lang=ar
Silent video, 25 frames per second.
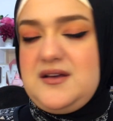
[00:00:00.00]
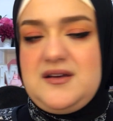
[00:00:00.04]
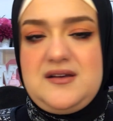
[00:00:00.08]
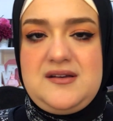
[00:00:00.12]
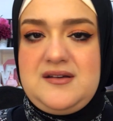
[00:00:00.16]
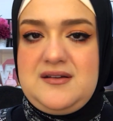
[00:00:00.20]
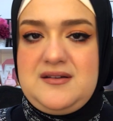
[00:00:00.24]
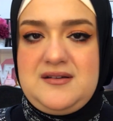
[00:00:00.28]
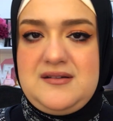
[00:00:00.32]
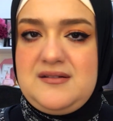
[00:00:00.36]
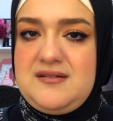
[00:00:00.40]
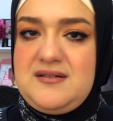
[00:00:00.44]

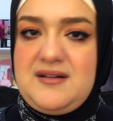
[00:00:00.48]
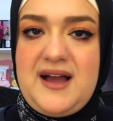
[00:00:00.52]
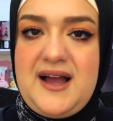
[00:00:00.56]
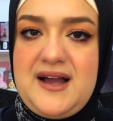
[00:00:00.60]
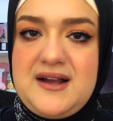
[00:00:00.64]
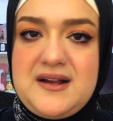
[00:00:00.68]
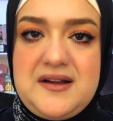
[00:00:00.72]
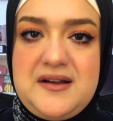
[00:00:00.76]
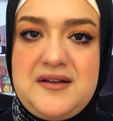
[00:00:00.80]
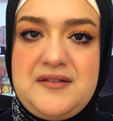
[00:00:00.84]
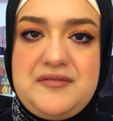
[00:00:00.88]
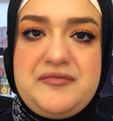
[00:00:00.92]
آه،
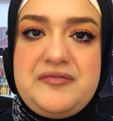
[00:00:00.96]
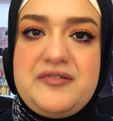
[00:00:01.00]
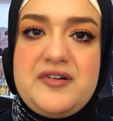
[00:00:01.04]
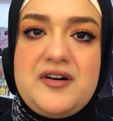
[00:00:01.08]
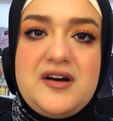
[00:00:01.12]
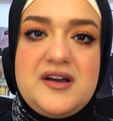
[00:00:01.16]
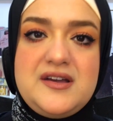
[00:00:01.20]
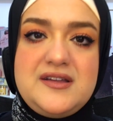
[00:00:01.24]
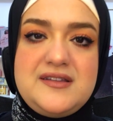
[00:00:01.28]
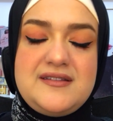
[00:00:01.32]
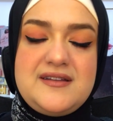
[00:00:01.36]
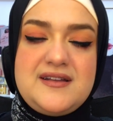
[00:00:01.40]
حاجه في
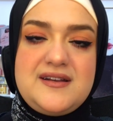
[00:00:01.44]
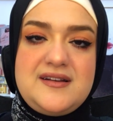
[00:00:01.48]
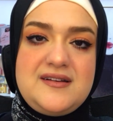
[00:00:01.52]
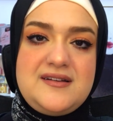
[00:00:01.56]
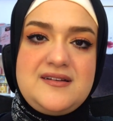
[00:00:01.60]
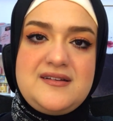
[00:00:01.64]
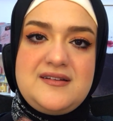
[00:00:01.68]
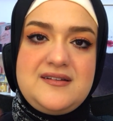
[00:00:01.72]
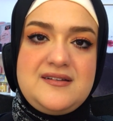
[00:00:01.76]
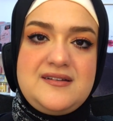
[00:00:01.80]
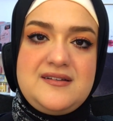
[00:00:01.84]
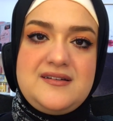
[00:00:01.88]
غايه
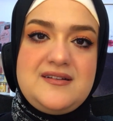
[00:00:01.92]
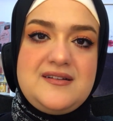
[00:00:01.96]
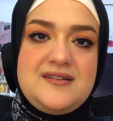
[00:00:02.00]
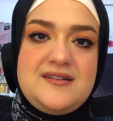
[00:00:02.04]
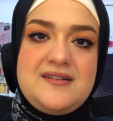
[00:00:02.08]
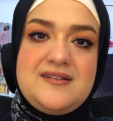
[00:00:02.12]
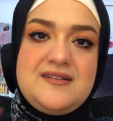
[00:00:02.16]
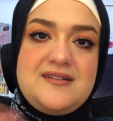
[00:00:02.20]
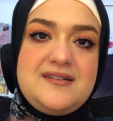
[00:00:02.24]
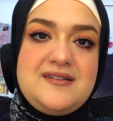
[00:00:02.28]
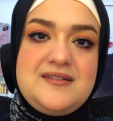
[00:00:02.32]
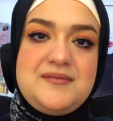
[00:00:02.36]

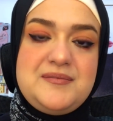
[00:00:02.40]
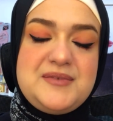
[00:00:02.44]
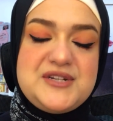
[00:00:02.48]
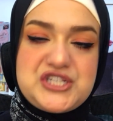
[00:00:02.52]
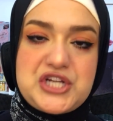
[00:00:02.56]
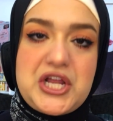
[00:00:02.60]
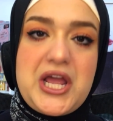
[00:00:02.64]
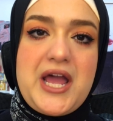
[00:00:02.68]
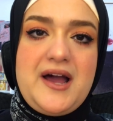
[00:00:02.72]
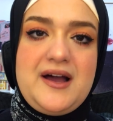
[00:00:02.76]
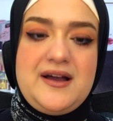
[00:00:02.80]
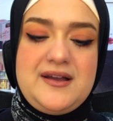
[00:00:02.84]

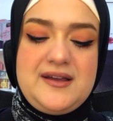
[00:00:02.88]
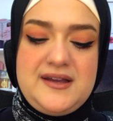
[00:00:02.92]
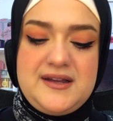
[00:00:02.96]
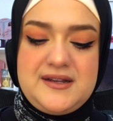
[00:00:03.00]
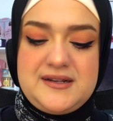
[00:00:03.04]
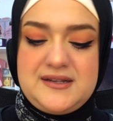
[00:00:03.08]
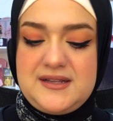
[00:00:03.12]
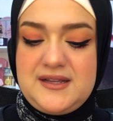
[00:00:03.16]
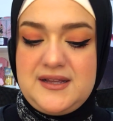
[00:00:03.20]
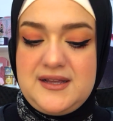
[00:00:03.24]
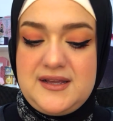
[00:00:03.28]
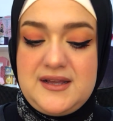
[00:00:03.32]
البشاعه
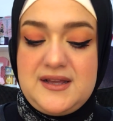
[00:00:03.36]
يعني